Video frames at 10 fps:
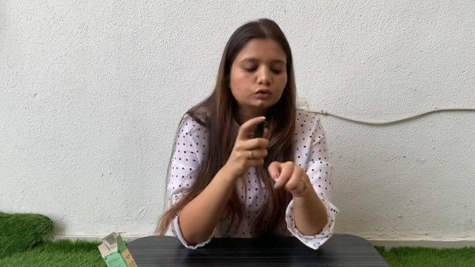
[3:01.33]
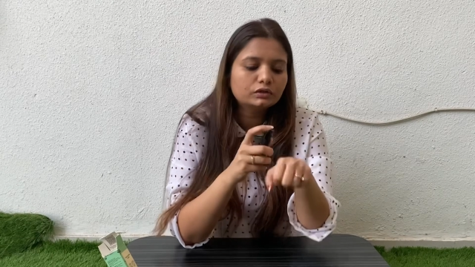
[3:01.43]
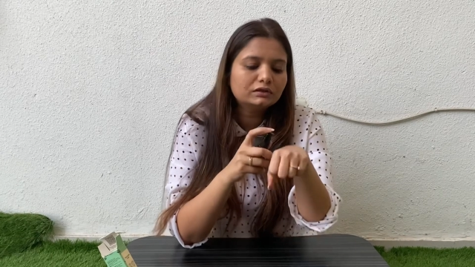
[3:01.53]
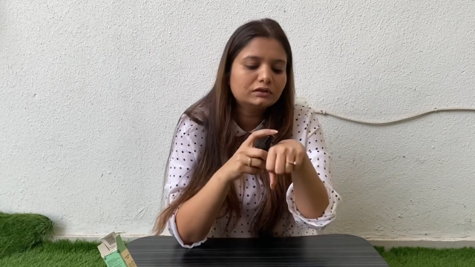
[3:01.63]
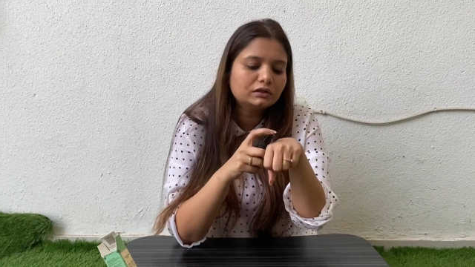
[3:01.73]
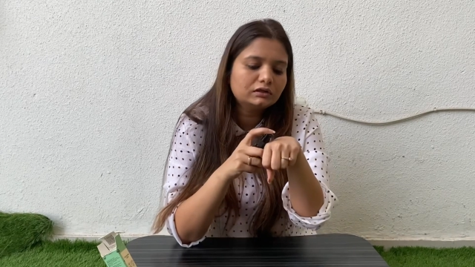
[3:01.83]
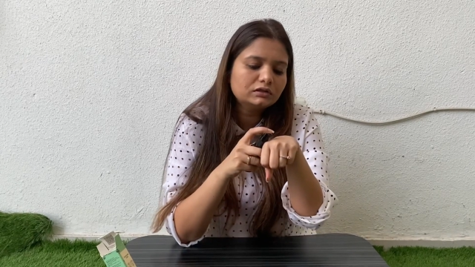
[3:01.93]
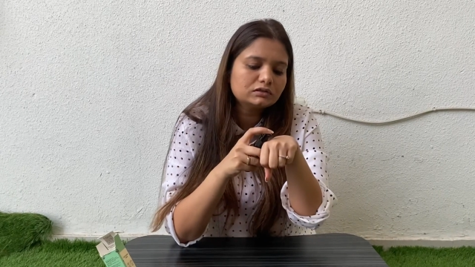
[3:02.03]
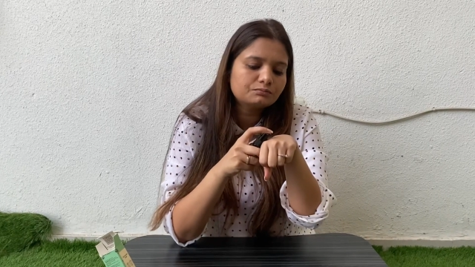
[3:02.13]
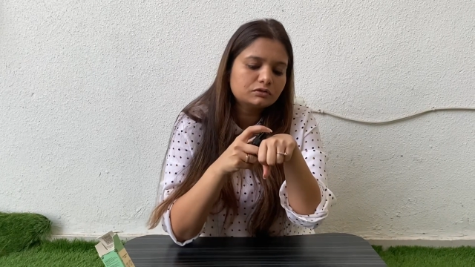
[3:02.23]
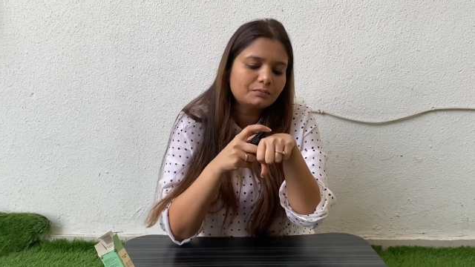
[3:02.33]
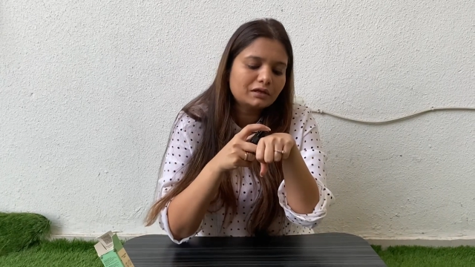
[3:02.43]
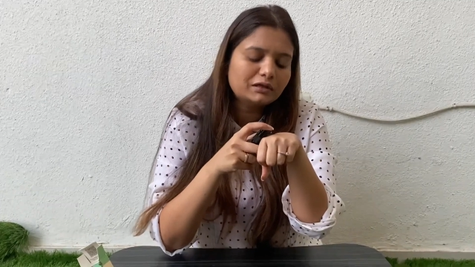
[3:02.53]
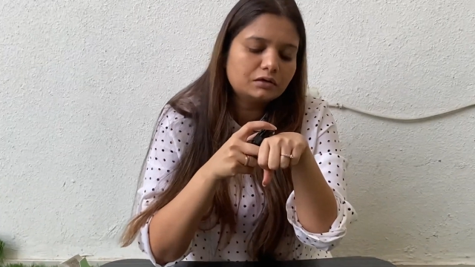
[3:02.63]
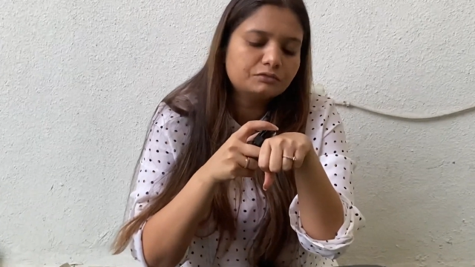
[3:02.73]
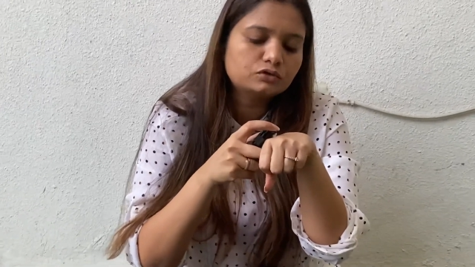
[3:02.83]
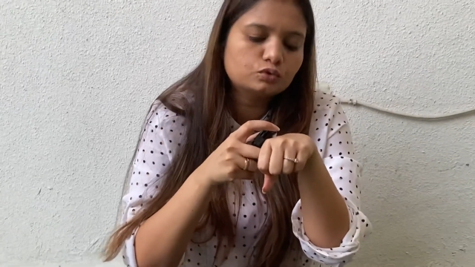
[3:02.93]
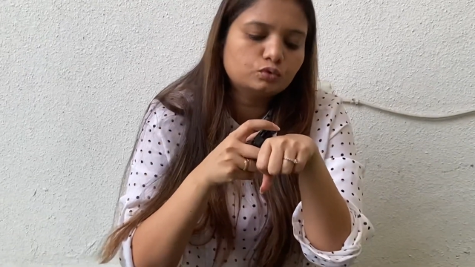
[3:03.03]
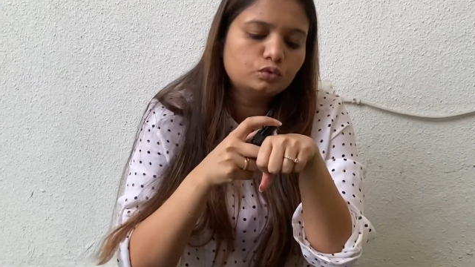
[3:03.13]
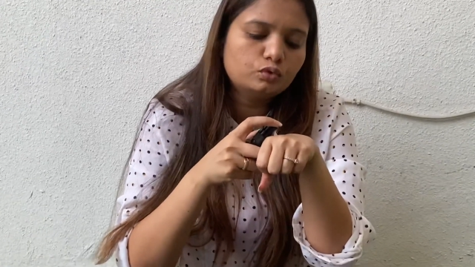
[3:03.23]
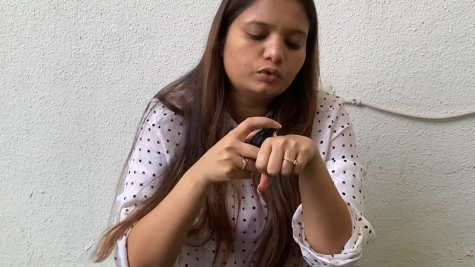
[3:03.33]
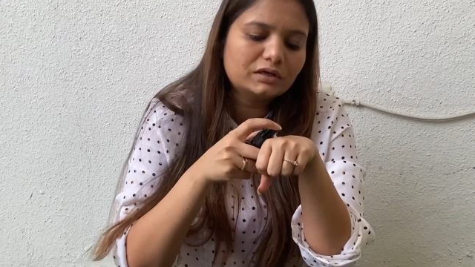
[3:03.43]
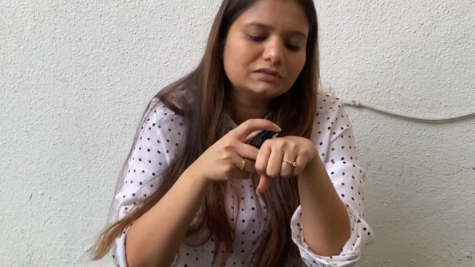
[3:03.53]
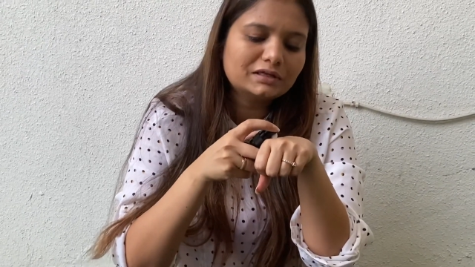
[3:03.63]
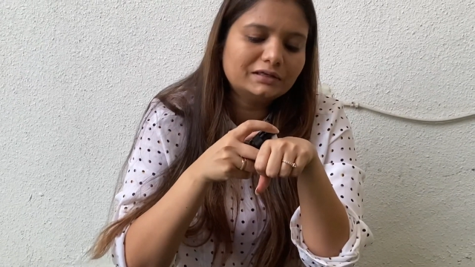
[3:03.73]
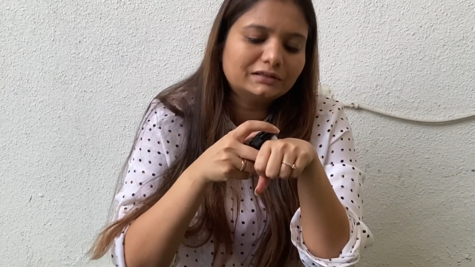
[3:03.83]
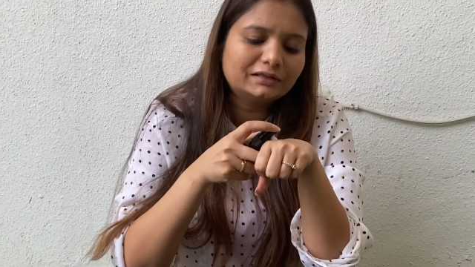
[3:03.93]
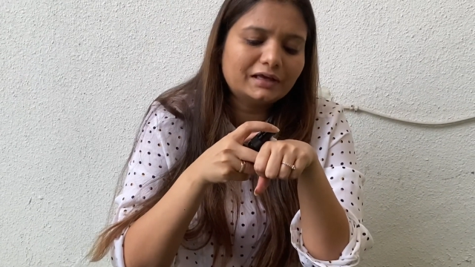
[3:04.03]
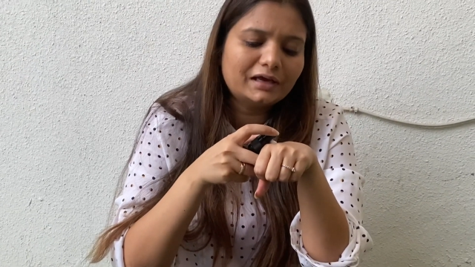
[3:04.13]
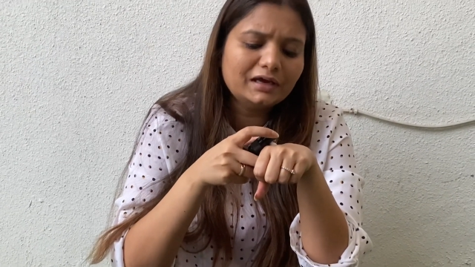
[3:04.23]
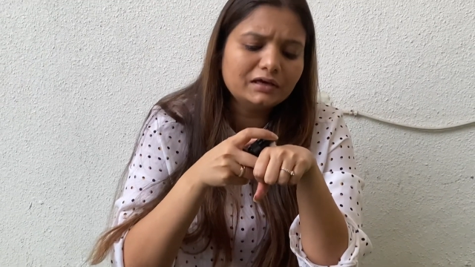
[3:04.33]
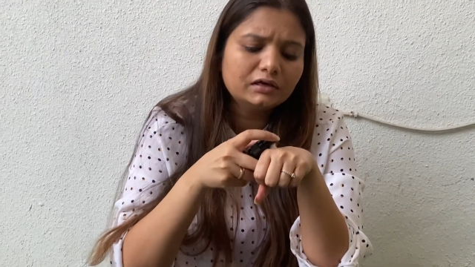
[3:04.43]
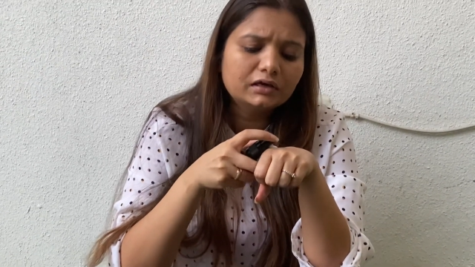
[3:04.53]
तो ये देखिए सबसे पहले हम इसको थोड़ा सा लेते हैं